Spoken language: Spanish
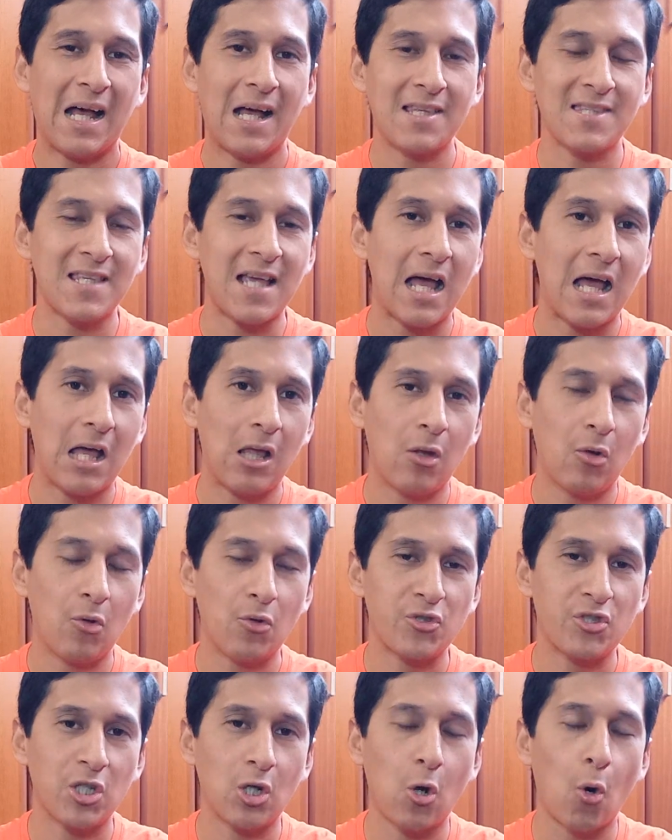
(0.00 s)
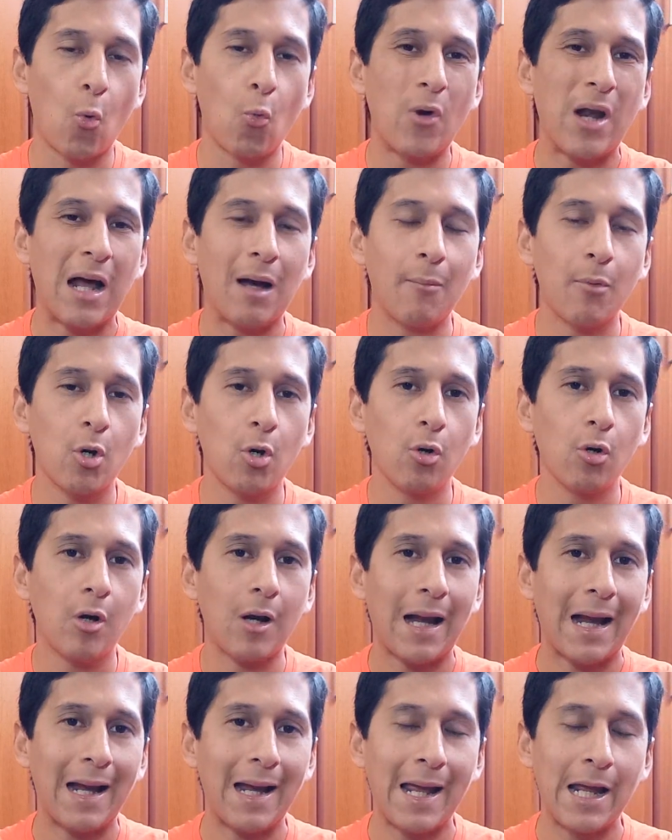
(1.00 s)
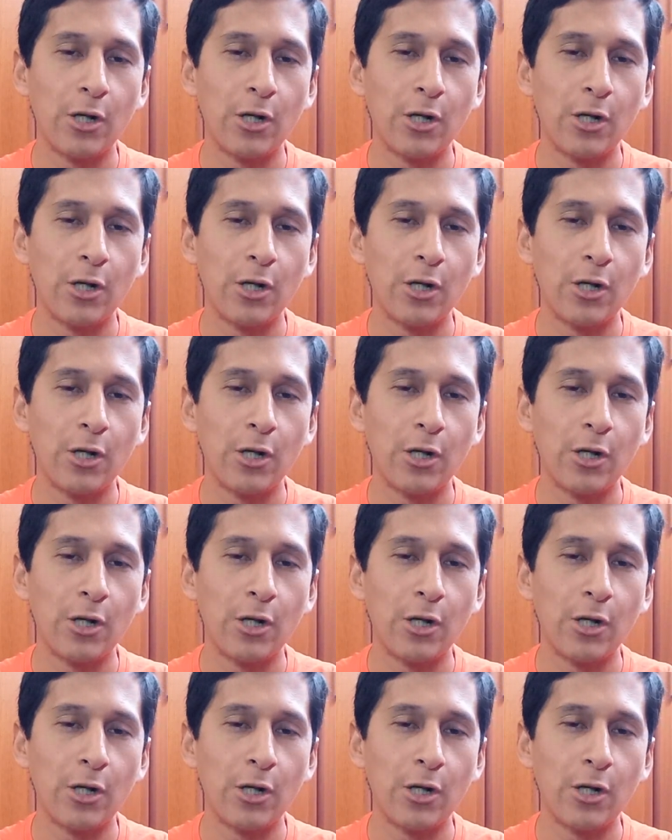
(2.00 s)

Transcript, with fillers: asados y con una bronca